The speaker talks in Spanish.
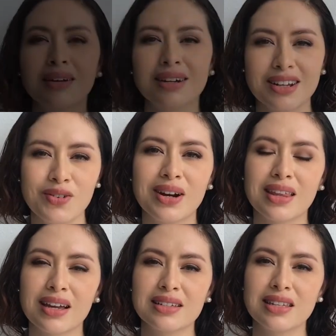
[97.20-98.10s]

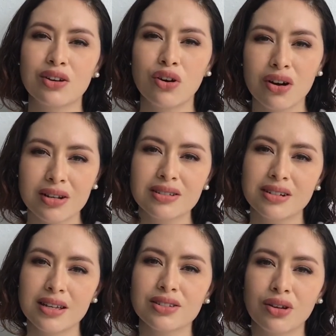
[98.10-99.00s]
Recuerda que si corres
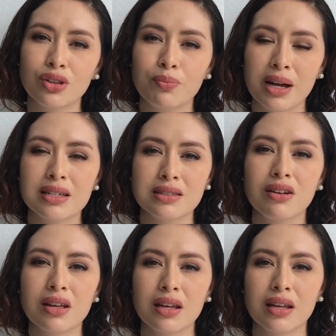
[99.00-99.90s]
riesgo en tu país de
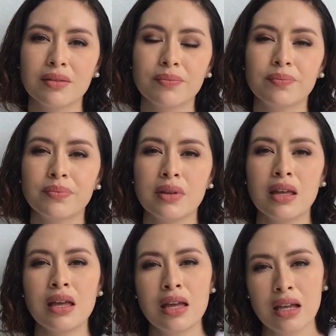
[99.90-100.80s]
origen
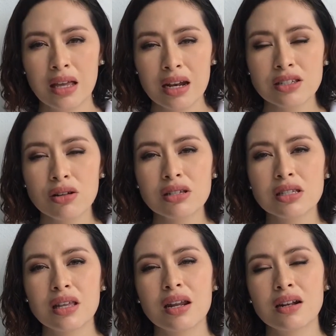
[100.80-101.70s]
y quieres
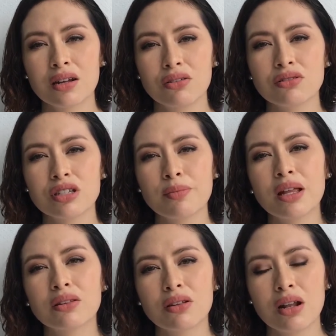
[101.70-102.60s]
solicitar el
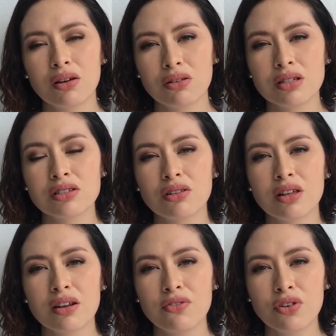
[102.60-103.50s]
reconocimiento de la condición
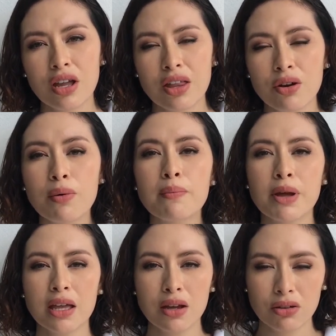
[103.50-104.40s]
de refugiado,
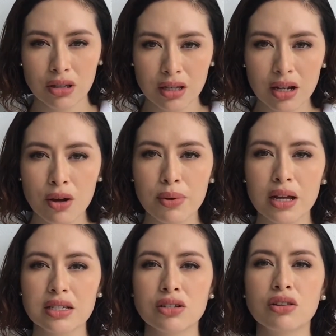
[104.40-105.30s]
México tiene la
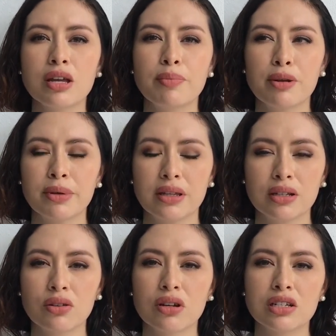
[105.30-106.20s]
obligación de
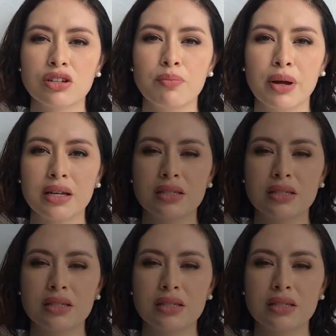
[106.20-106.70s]
permitir tu ingreso al país.